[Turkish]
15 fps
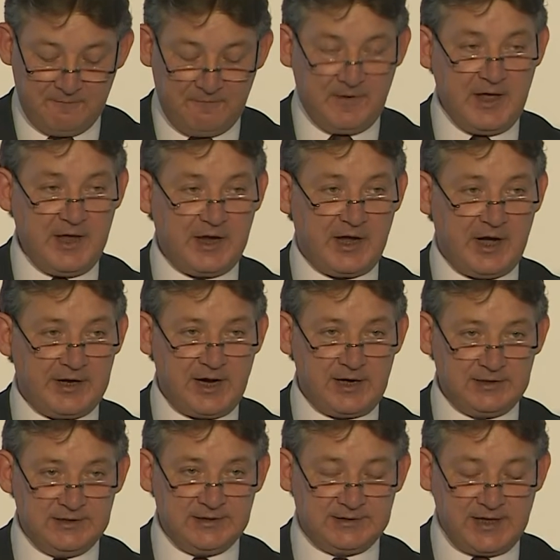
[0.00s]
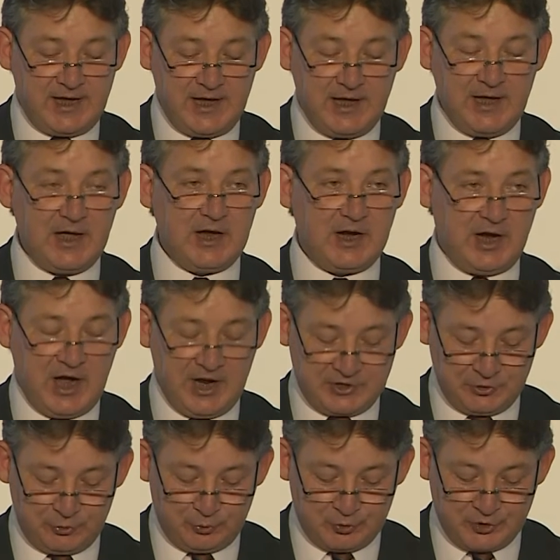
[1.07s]
ve kararlılıkla
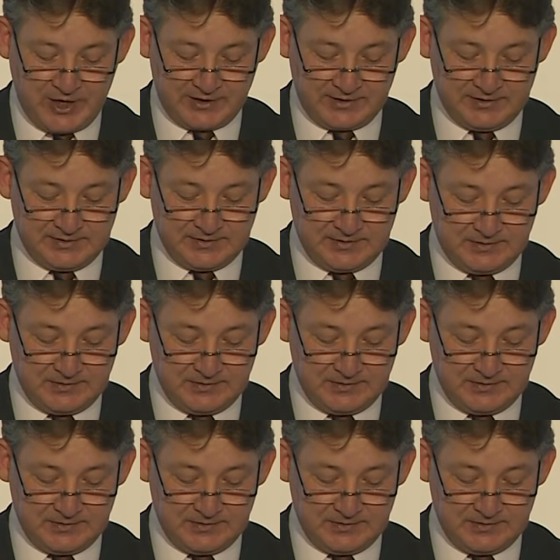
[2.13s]
karşı duracaktır.